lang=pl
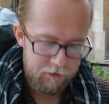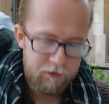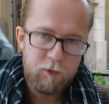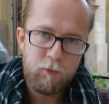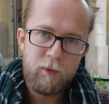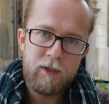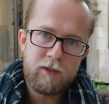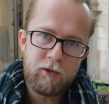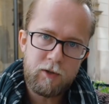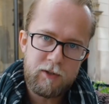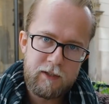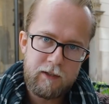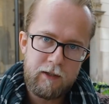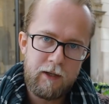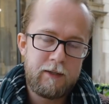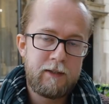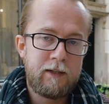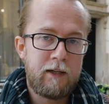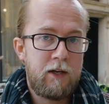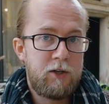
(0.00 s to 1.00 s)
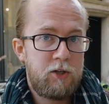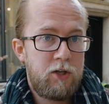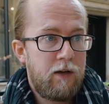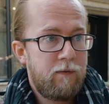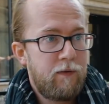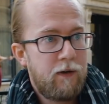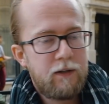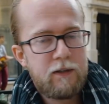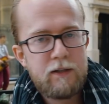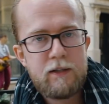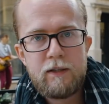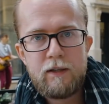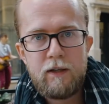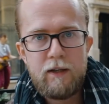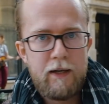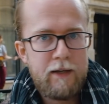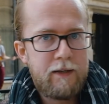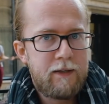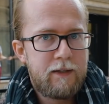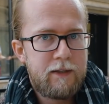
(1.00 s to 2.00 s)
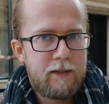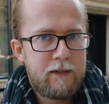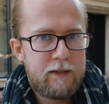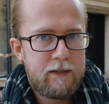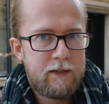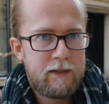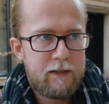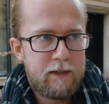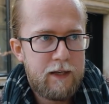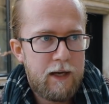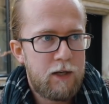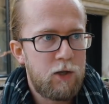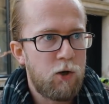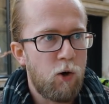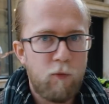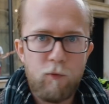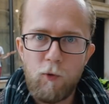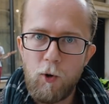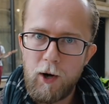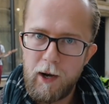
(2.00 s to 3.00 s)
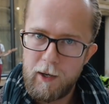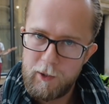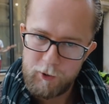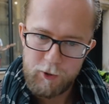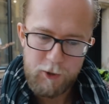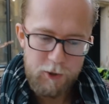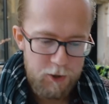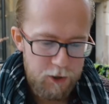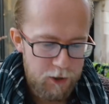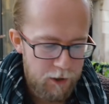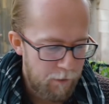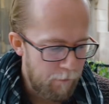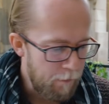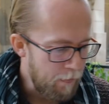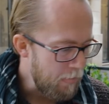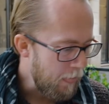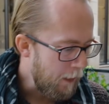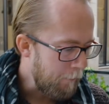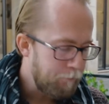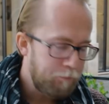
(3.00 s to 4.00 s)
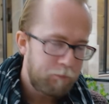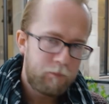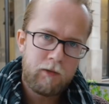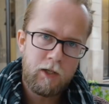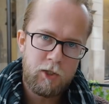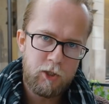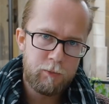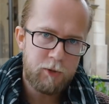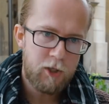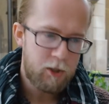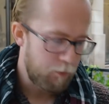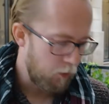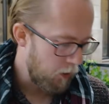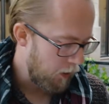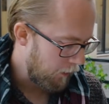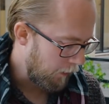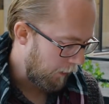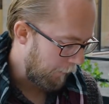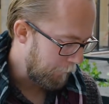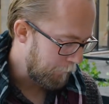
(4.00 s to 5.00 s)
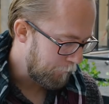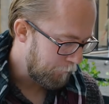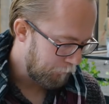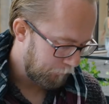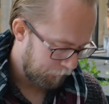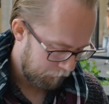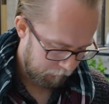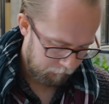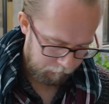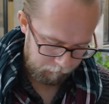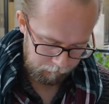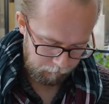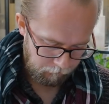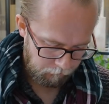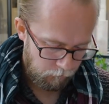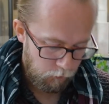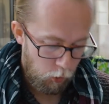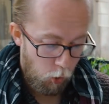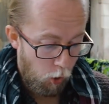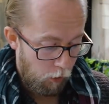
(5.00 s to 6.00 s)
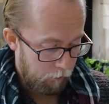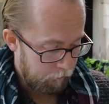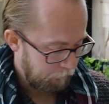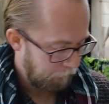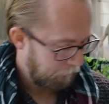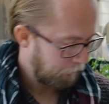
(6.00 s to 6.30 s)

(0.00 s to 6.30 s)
twist od skręcania, czyli efekt skręceniowo-kaloryczny. Na czym rzecz polega? O,